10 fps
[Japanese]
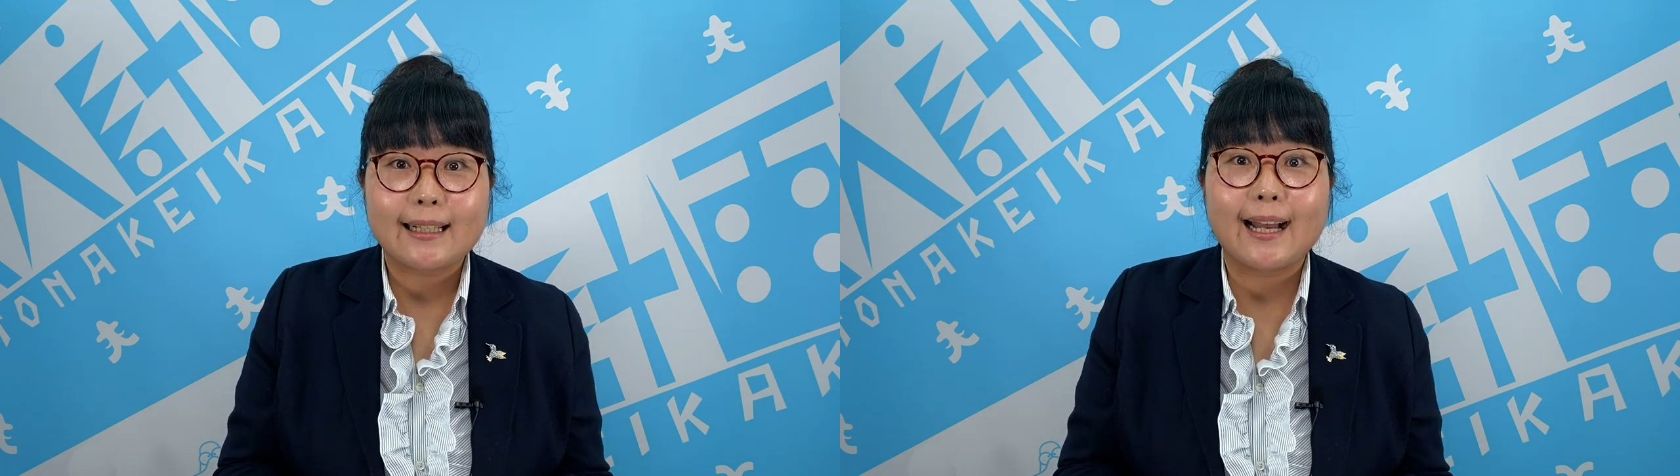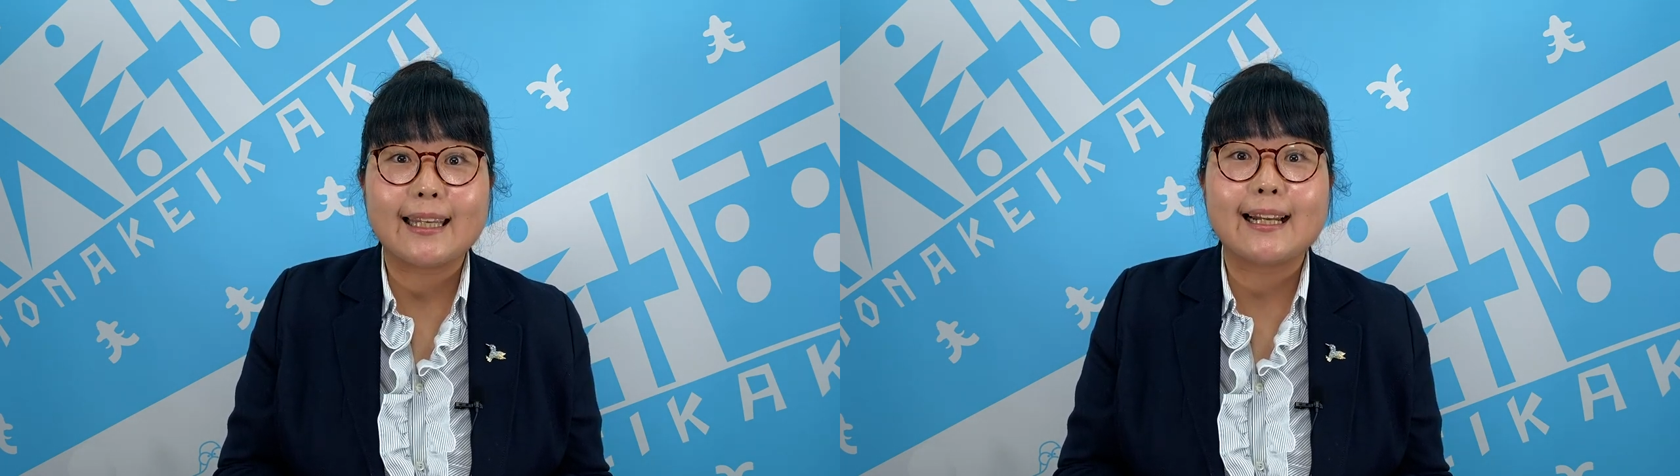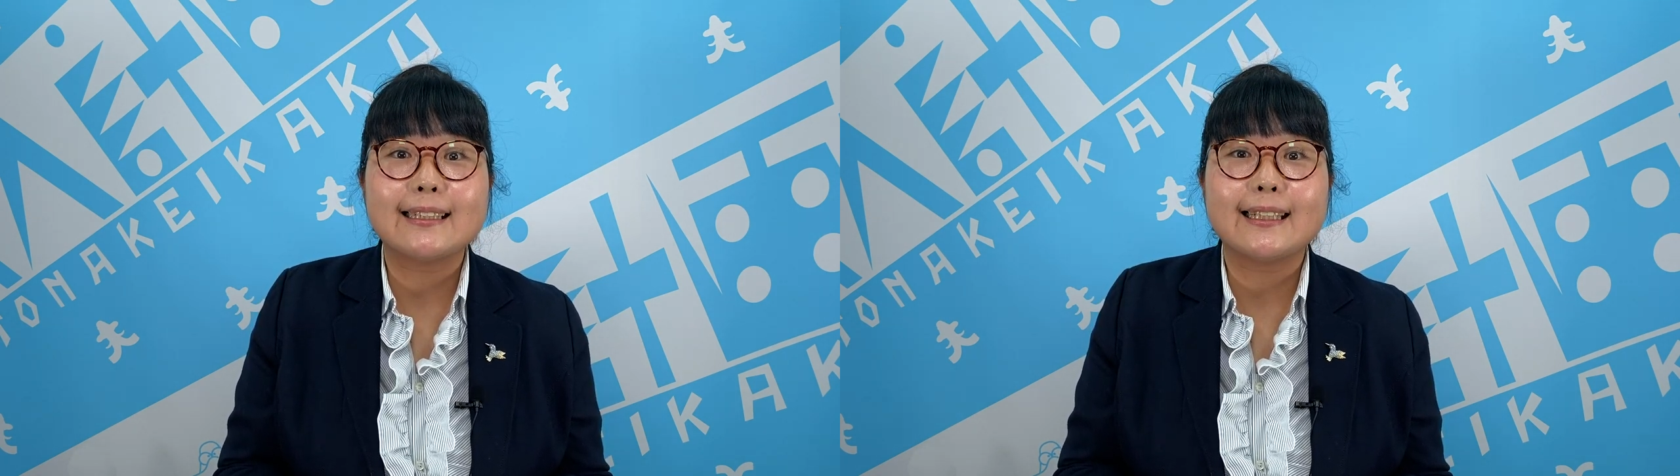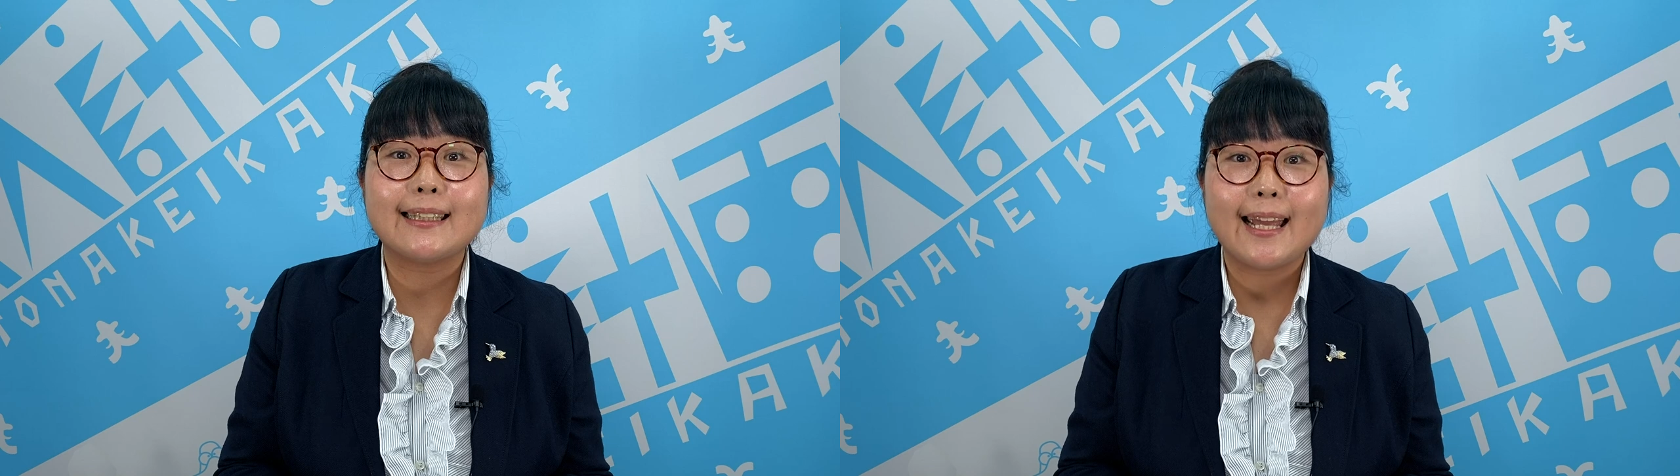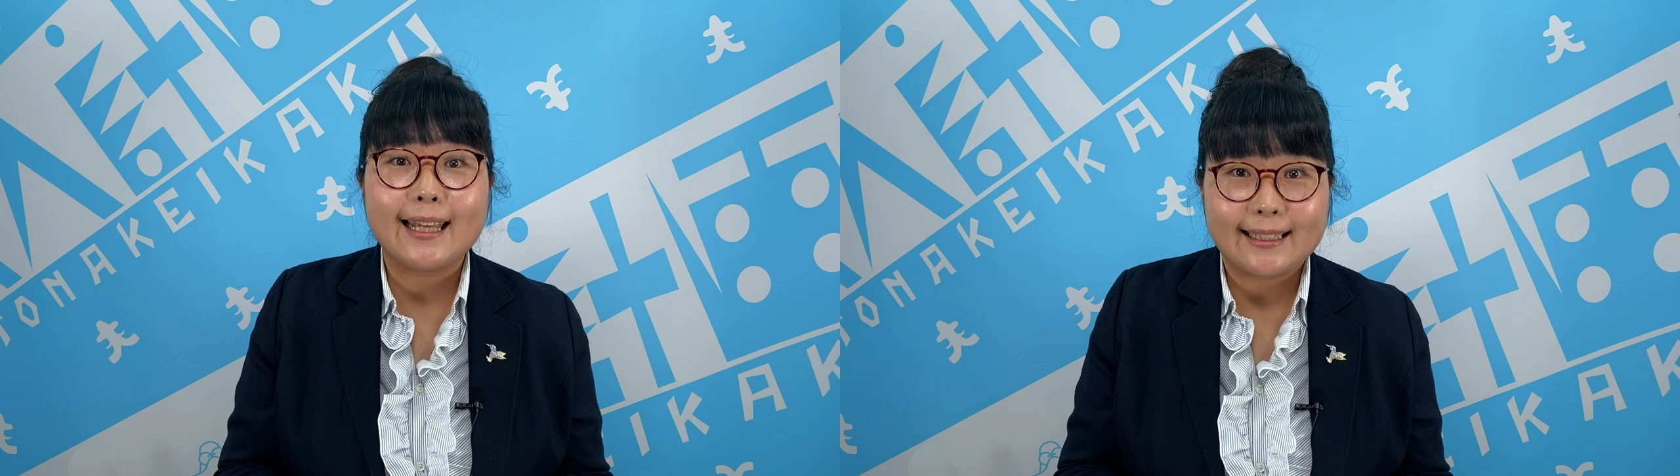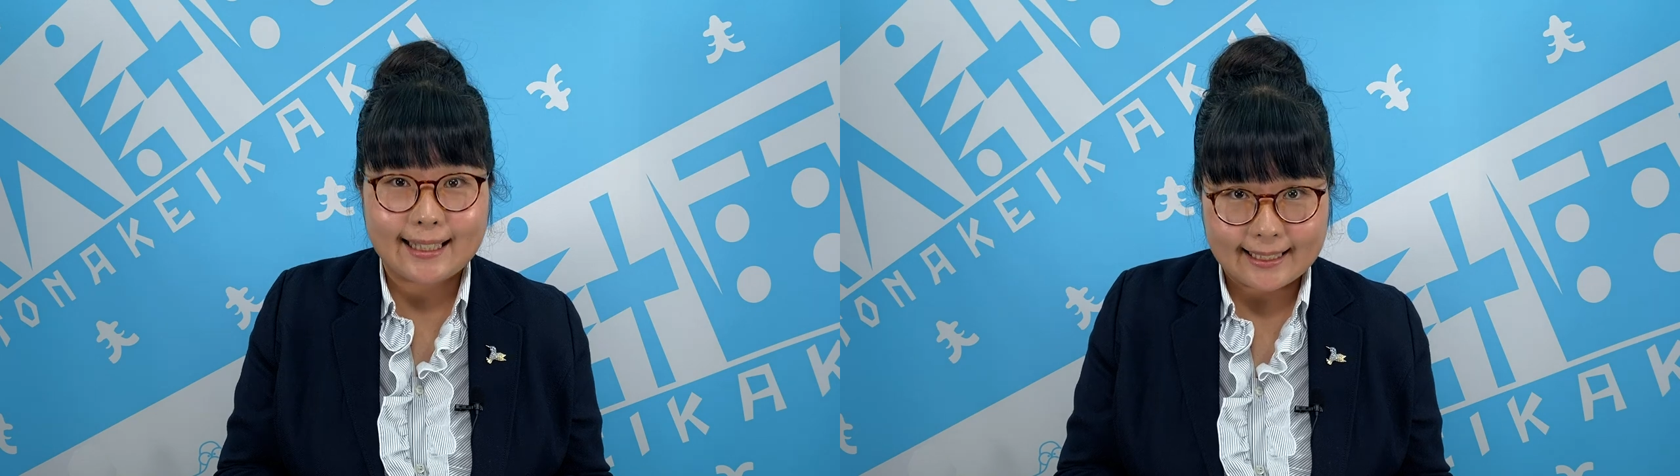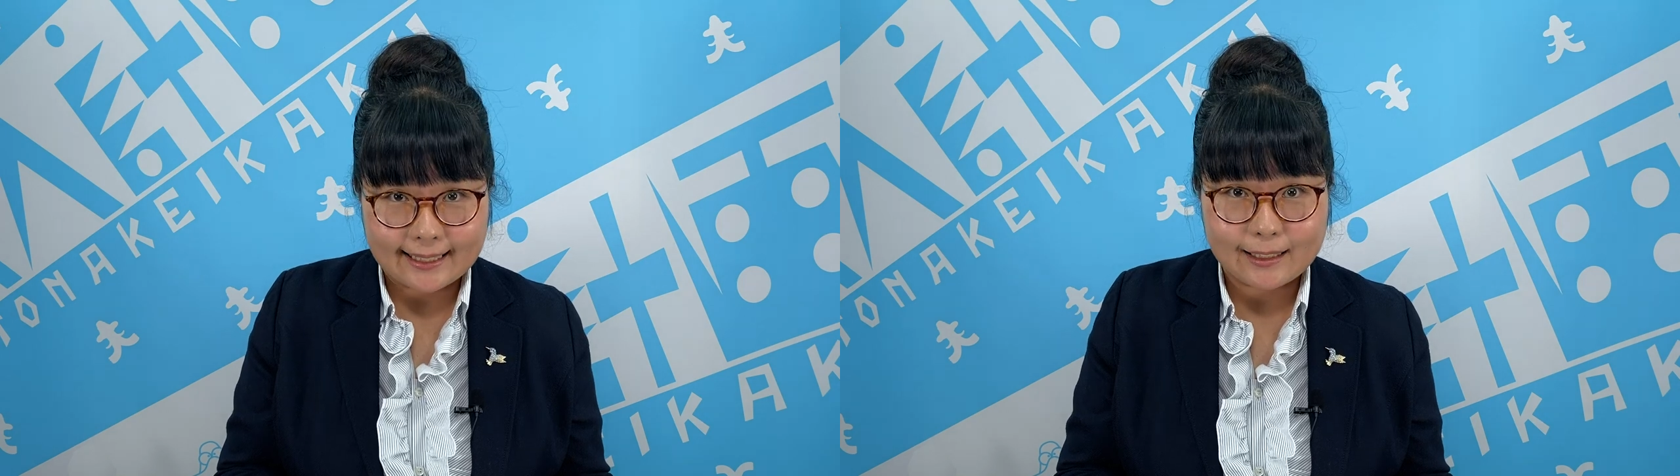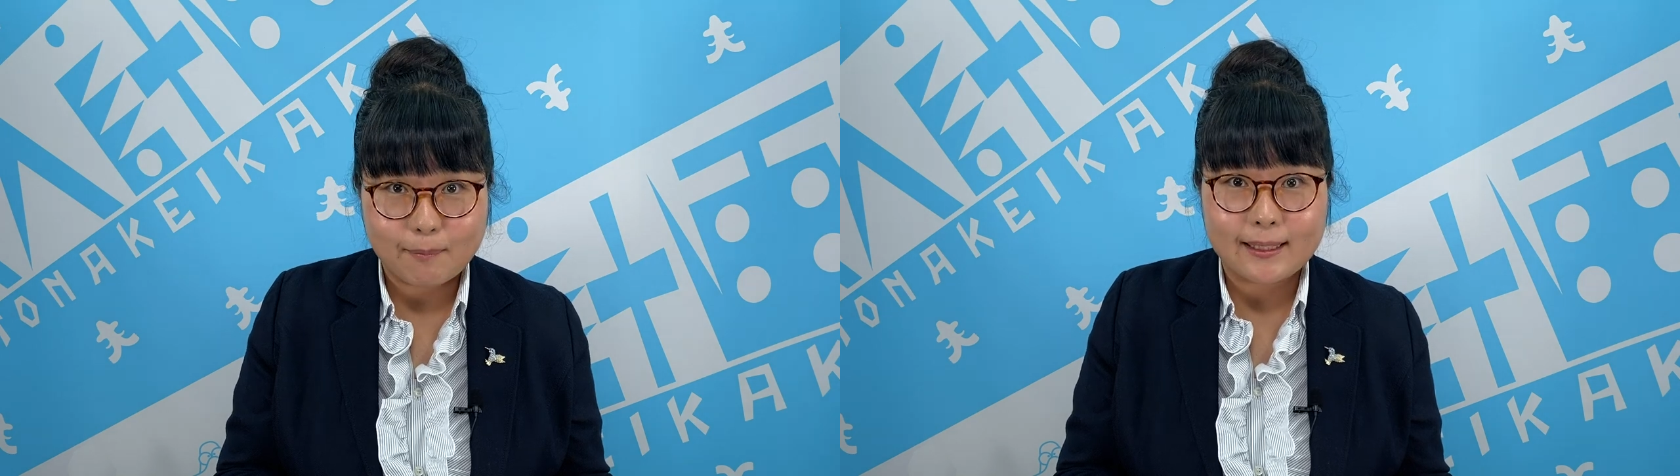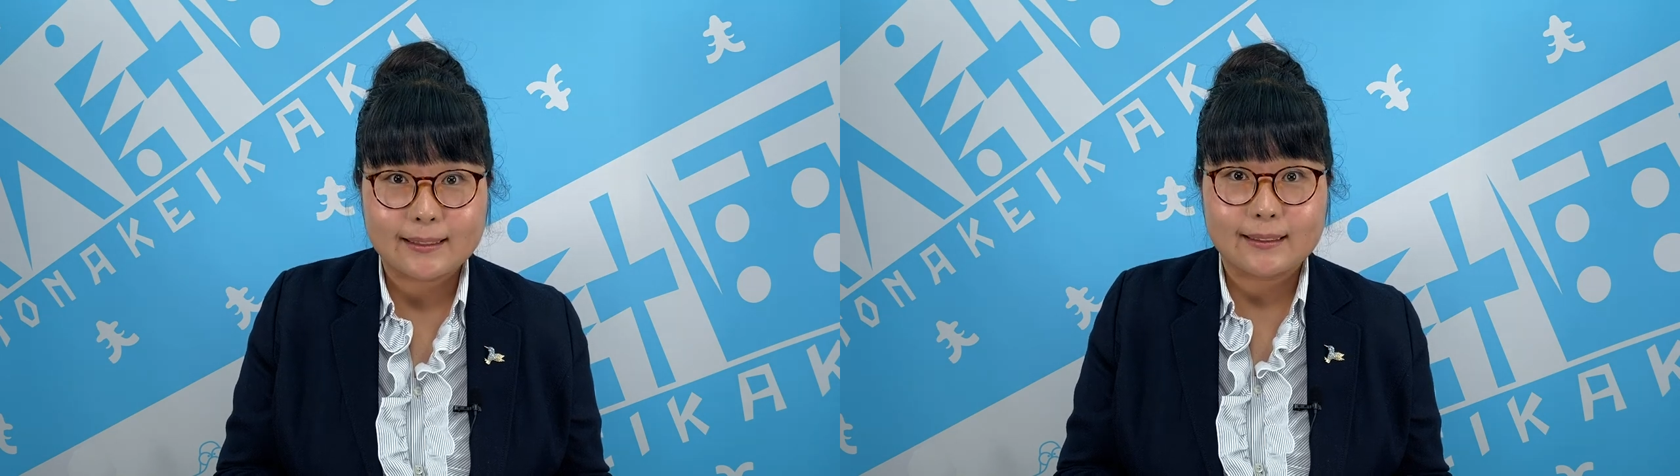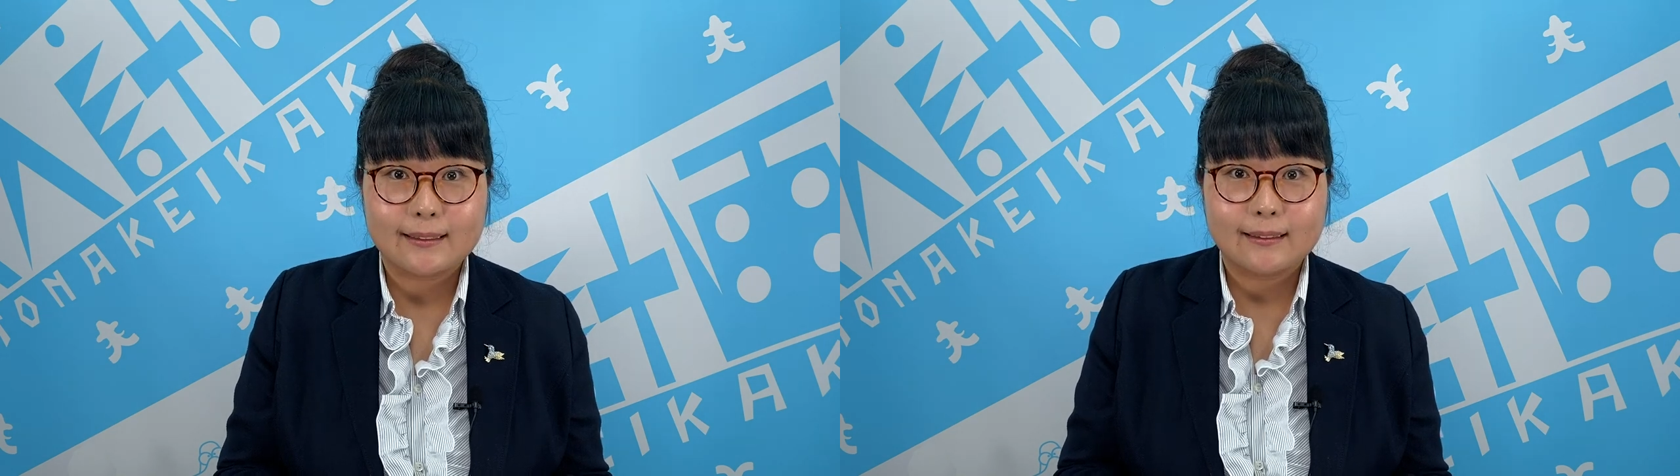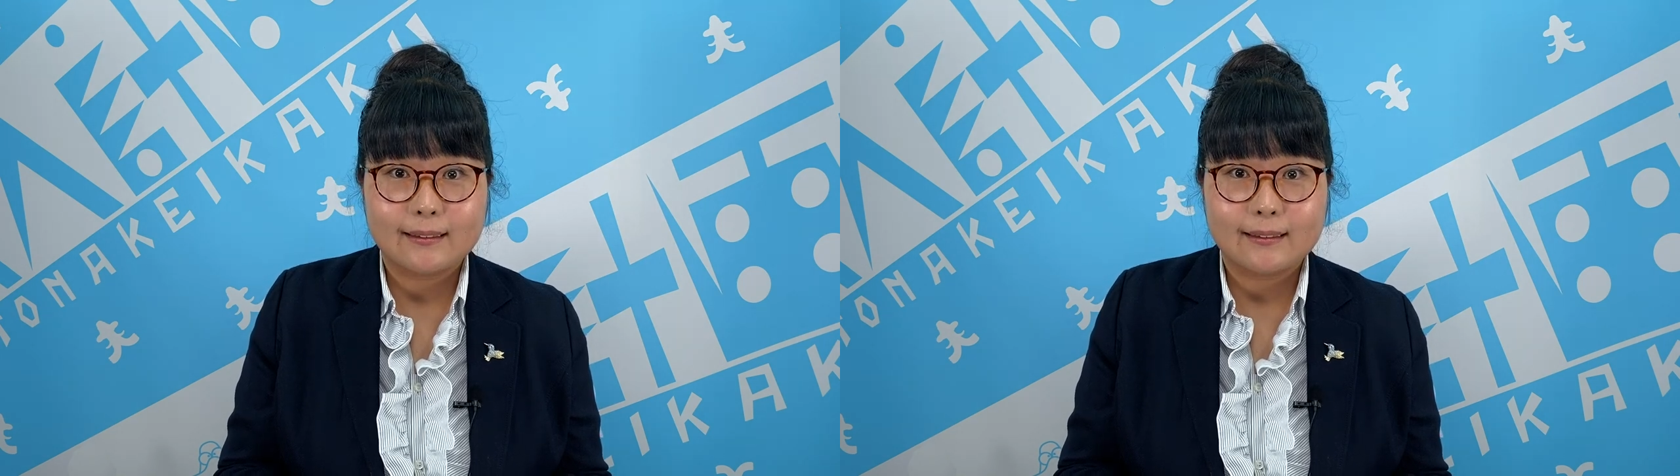限らせていただきます。